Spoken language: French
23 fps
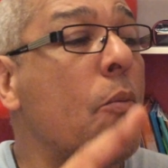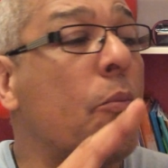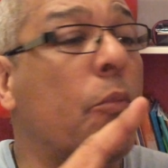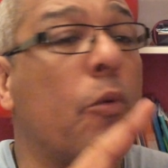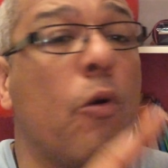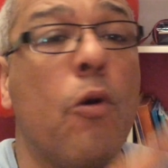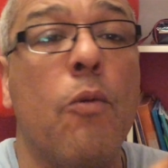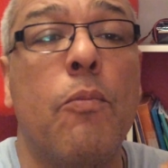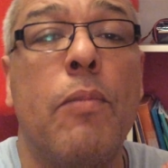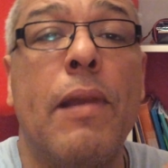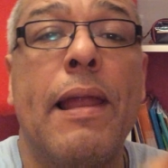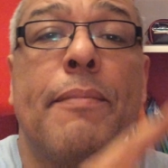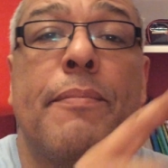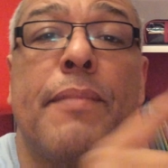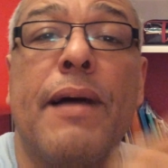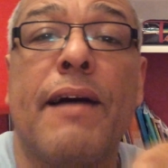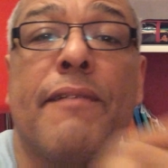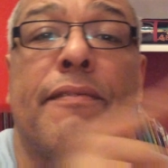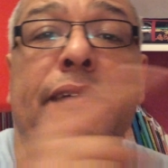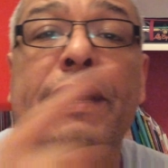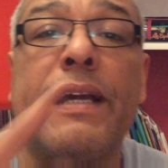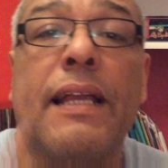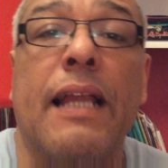Problème
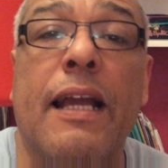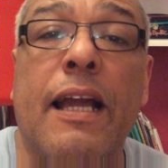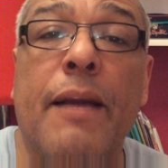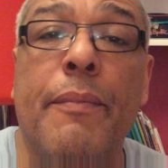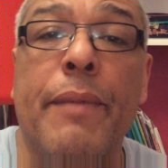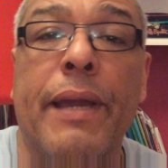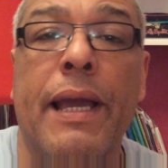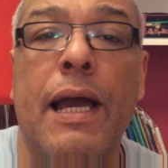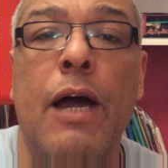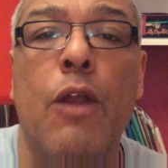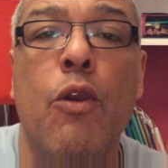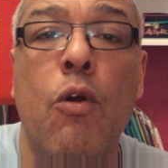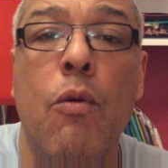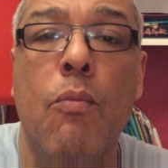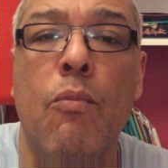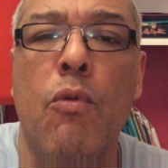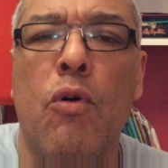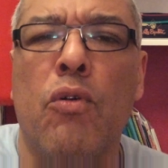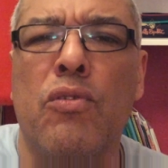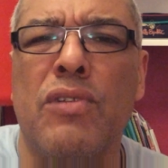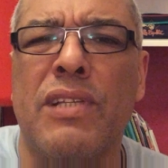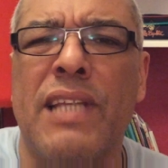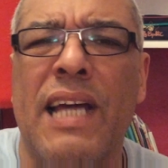avec la caméra, le
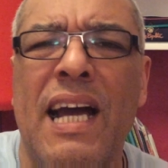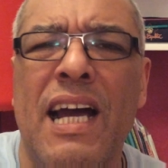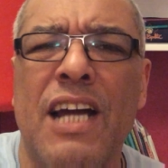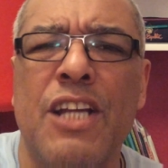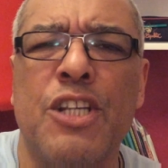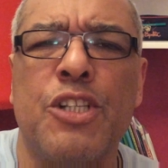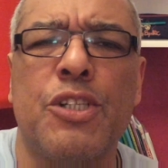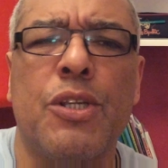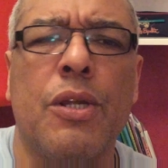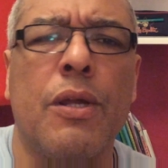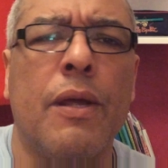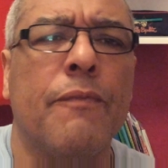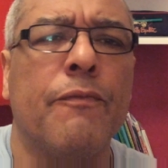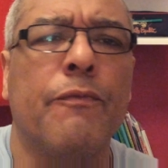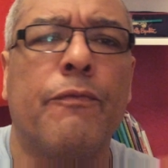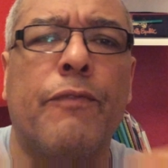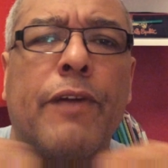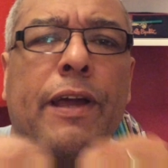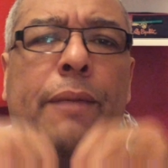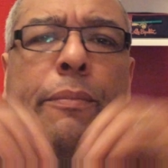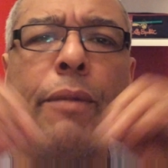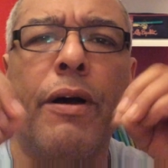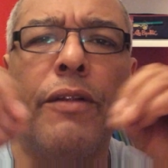montage,
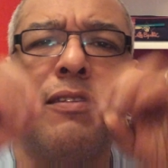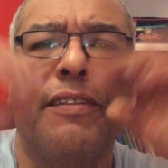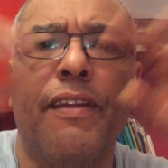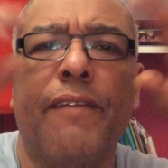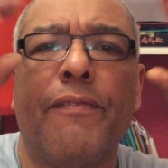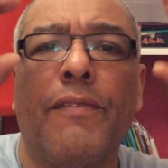vraiment